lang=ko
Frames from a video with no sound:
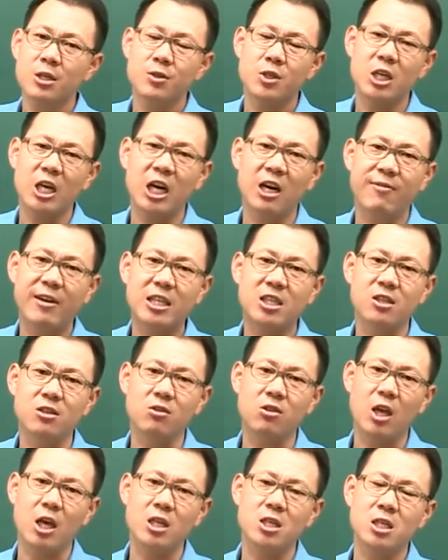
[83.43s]
제가
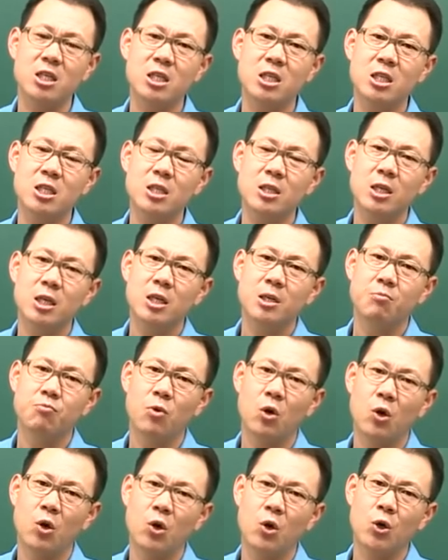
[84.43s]
봤을 때는
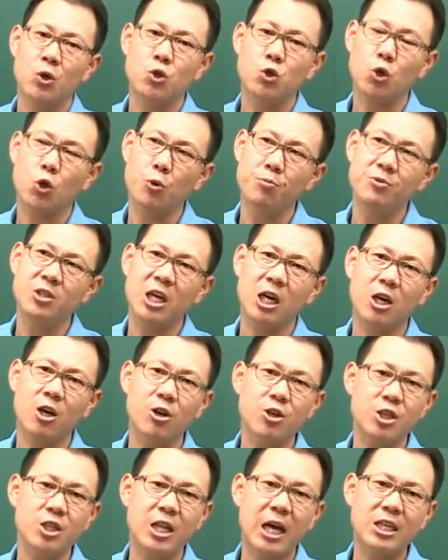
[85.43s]
뭐 조금 이제
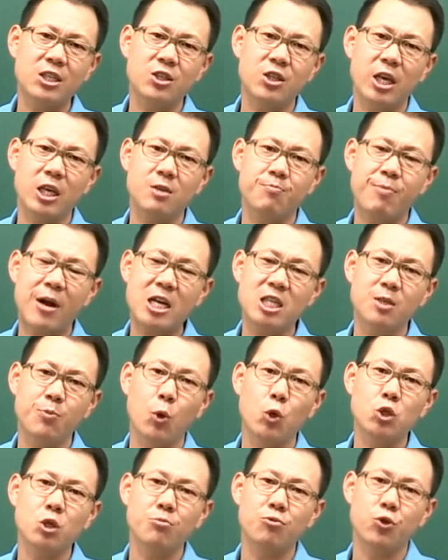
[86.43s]
컷이 낮은 데는
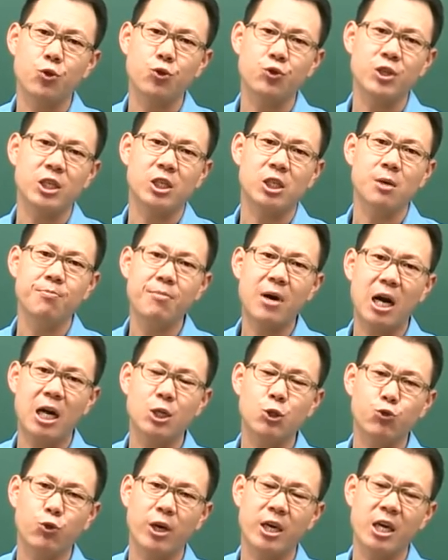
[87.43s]
85점으로도 이제
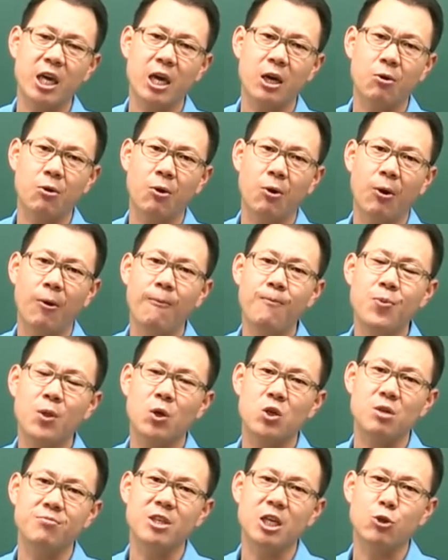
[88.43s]
선방할 수가 있겠고
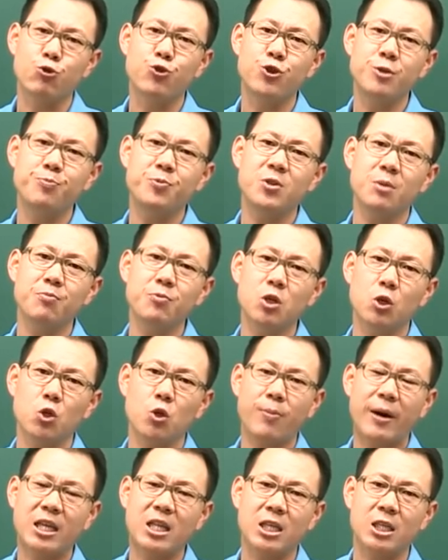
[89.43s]
그다음에 이제 90점
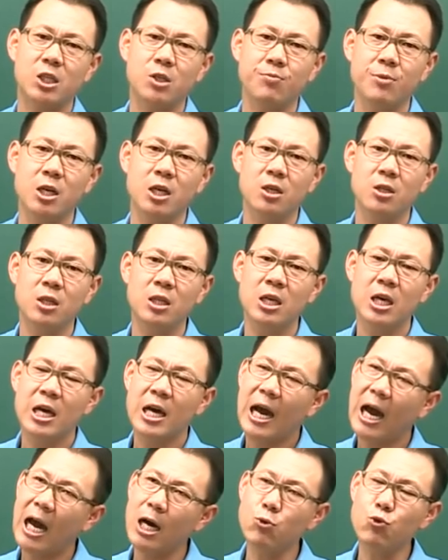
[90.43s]
정도 받았으면
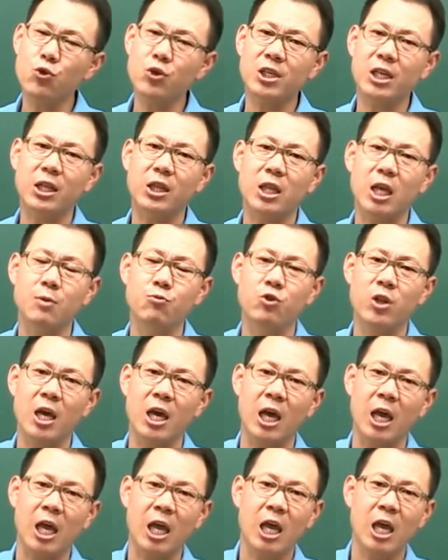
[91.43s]
한국사
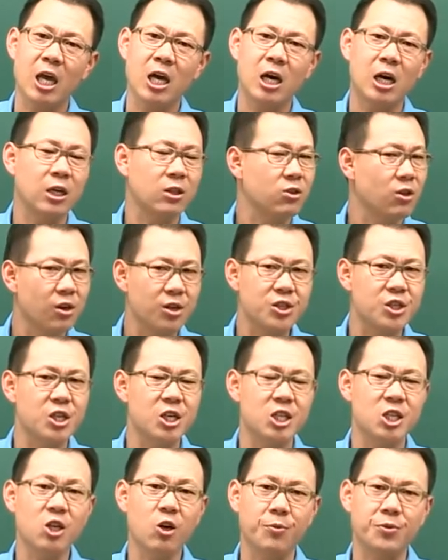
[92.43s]
때문에 어, 떨어질
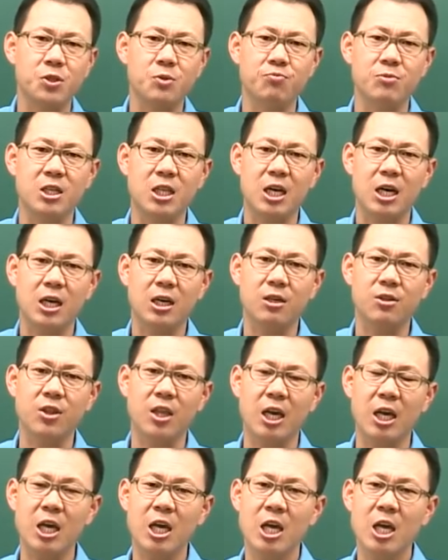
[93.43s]
리는 없습니다.
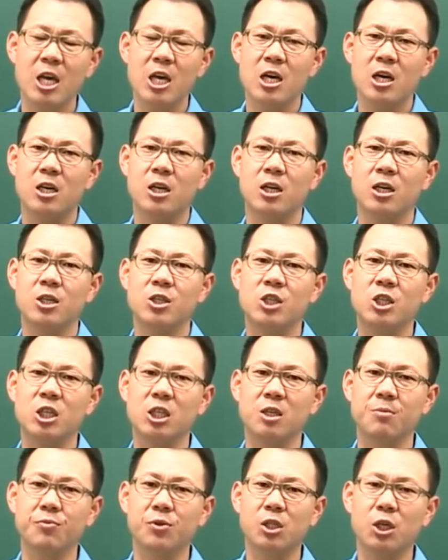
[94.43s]
근데 어,
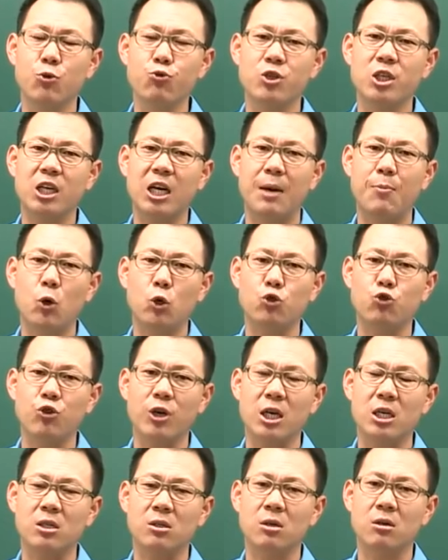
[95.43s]
지금 서울시 과목
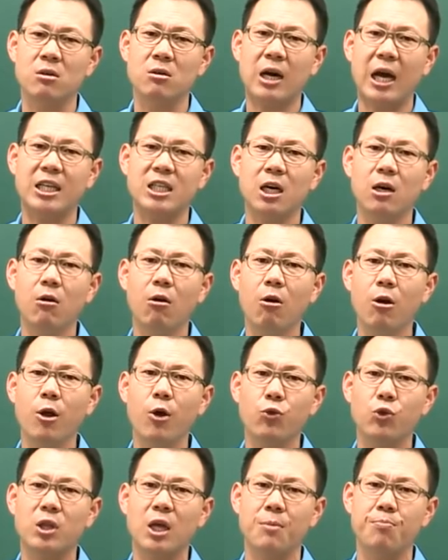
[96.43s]
중에서 가장
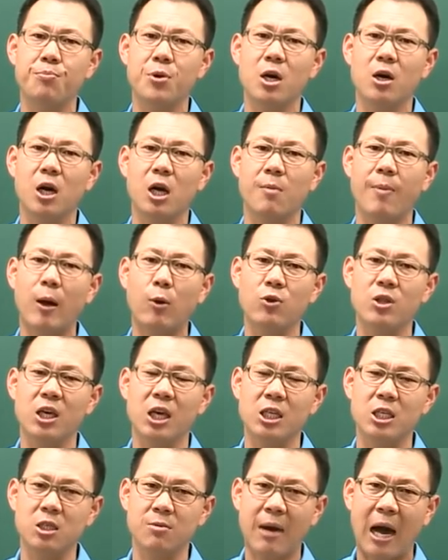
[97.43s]
어려웠다는 평가를 받고 있는
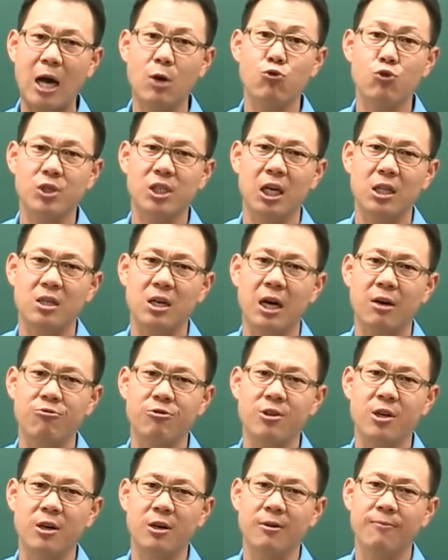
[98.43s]
게 지금
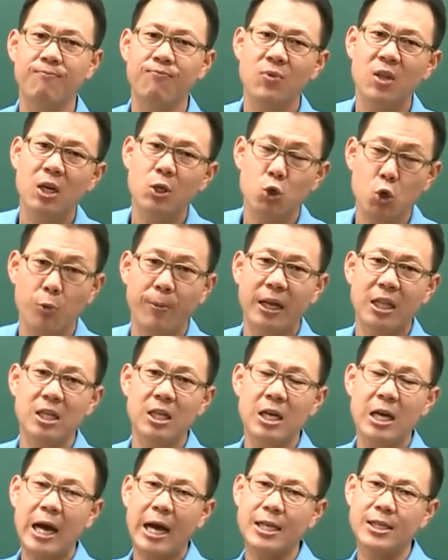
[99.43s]
한국사더라고요.
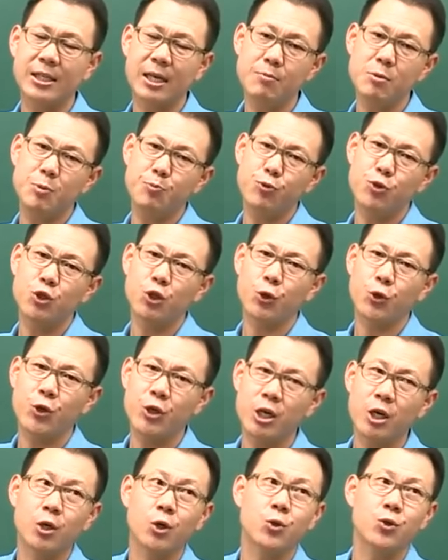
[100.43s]
초반 한 30분
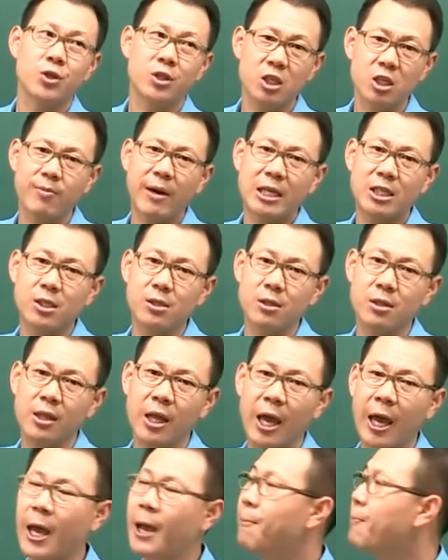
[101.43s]
정도 여론을 들어봤을
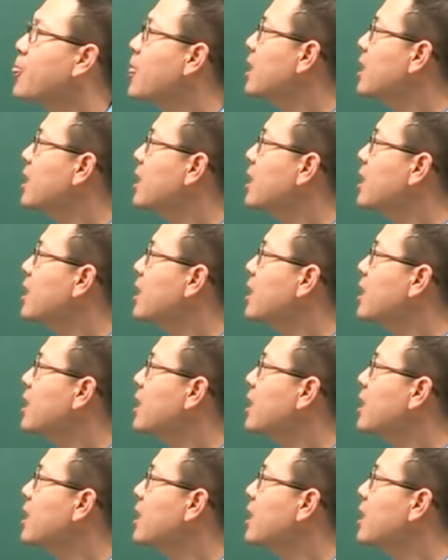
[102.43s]
때.